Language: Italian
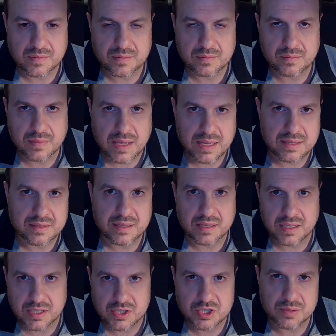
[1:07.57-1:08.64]
Maita,
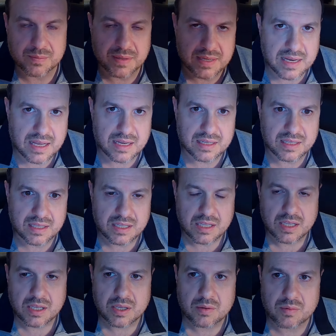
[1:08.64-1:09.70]
Ricci, Benali,
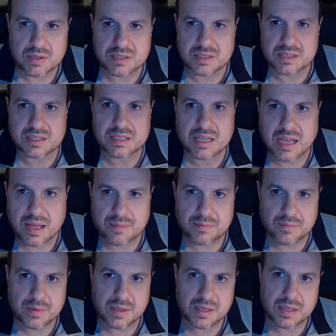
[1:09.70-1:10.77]
questi
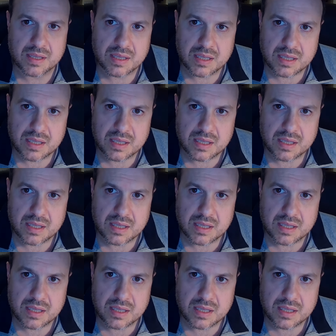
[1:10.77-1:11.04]
scambi